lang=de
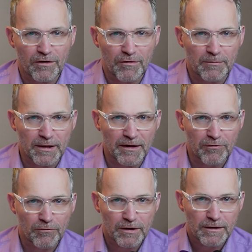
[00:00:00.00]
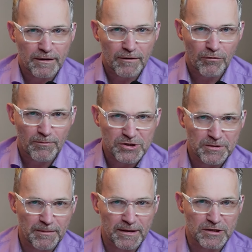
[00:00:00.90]
Leistung generieren, zum Beispiel bei
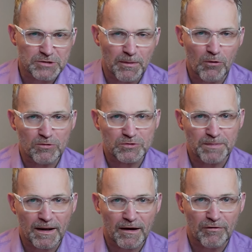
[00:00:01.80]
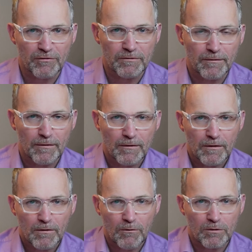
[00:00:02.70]
einer Sparkasse
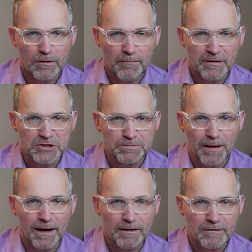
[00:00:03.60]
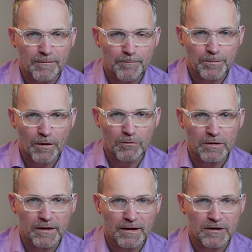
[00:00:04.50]
und man spart und
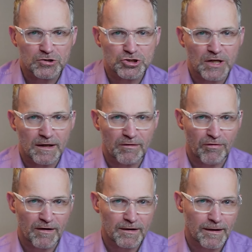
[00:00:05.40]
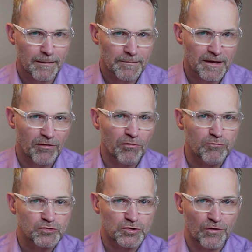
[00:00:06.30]
der Staat zahlt einem dann
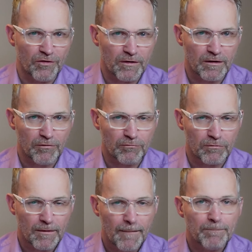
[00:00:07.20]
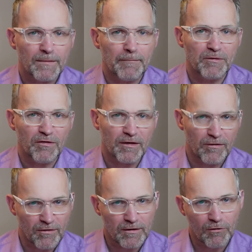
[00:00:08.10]
Zuschüsse dazu, damit sich das
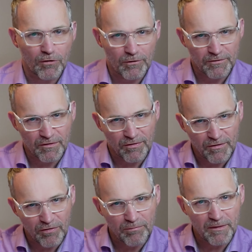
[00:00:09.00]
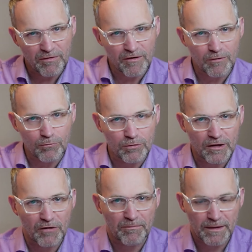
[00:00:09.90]
dann auch irgendwie zinsmäßig lohnt,
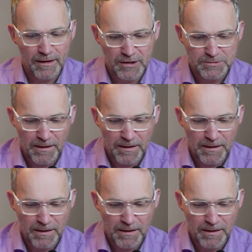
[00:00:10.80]
dass man da entsprechend